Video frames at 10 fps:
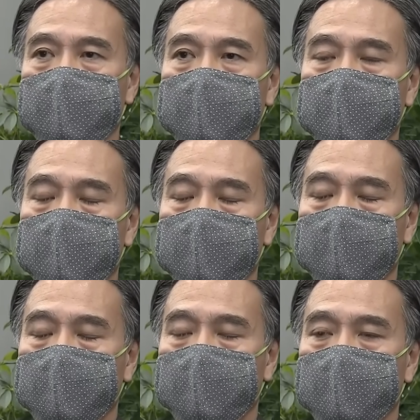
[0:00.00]
追加
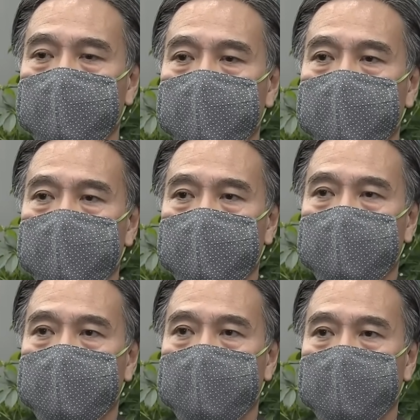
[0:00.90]
給付ということもあり
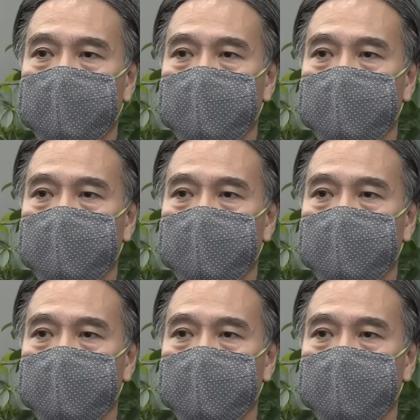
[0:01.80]
得るんです